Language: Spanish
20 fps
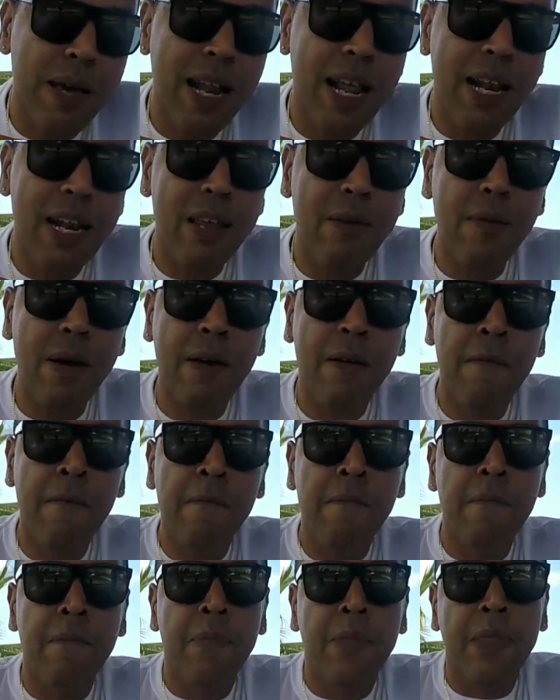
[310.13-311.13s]
para arriba
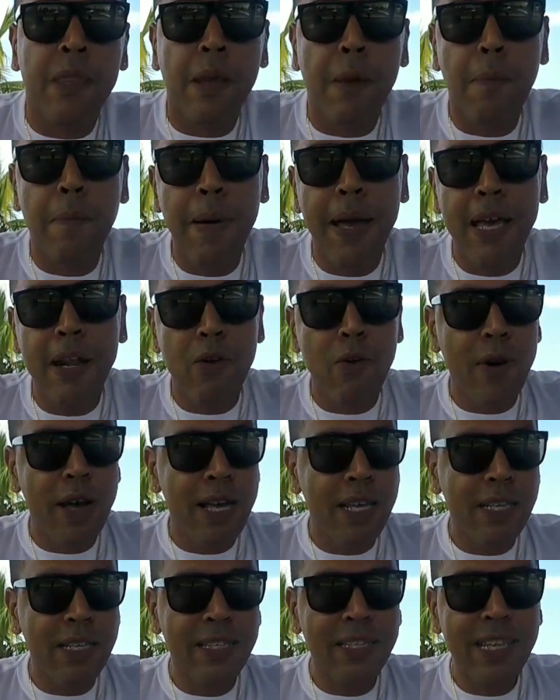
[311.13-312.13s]
pero
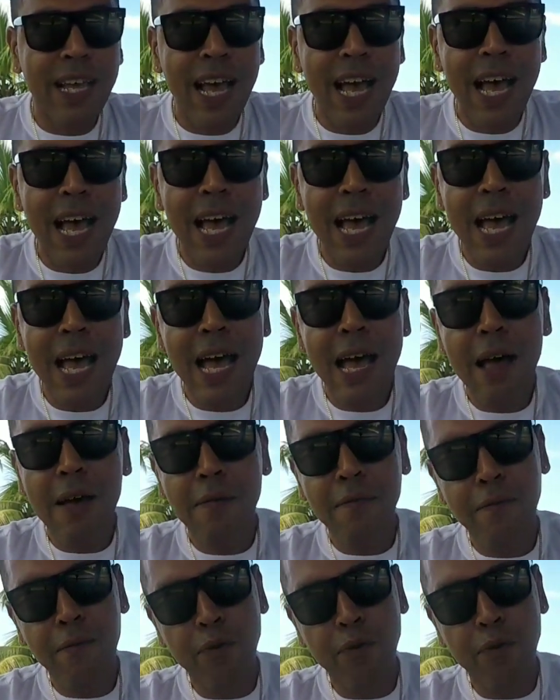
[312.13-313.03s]
esta